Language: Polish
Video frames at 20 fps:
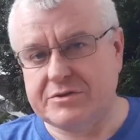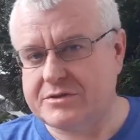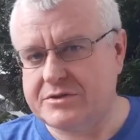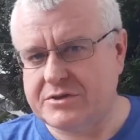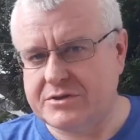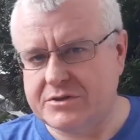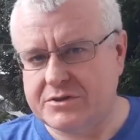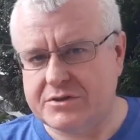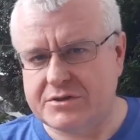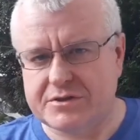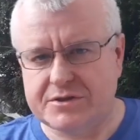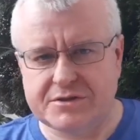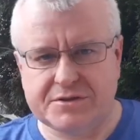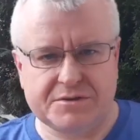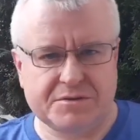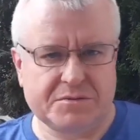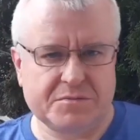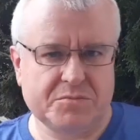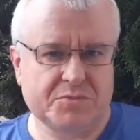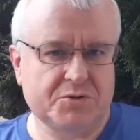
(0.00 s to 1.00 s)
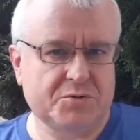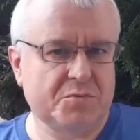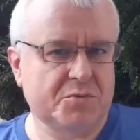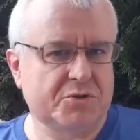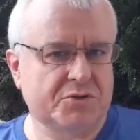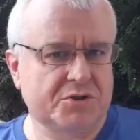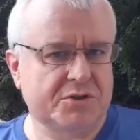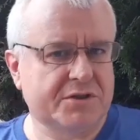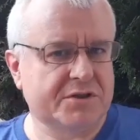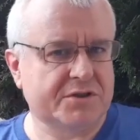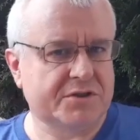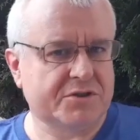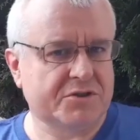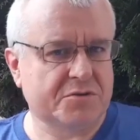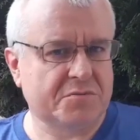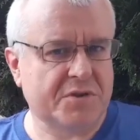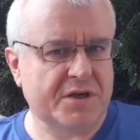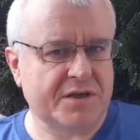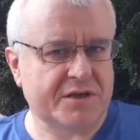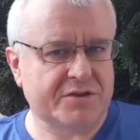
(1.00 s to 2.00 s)
bliskich być może
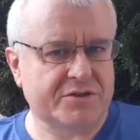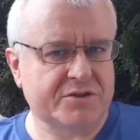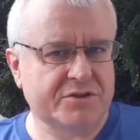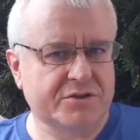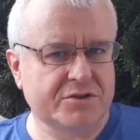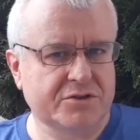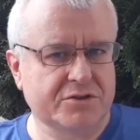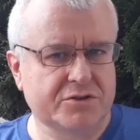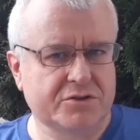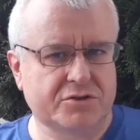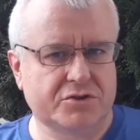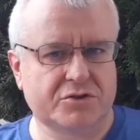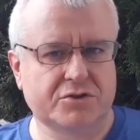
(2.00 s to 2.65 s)
śmierci,